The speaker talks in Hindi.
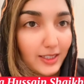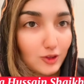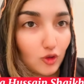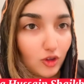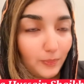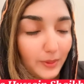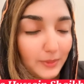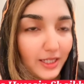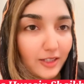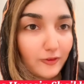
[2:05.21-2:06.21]
टिकटॉक पे
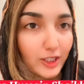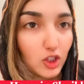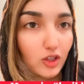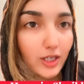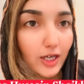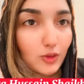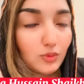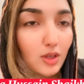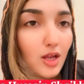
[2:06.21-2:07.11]
भी एक वीडियो लगा लूँ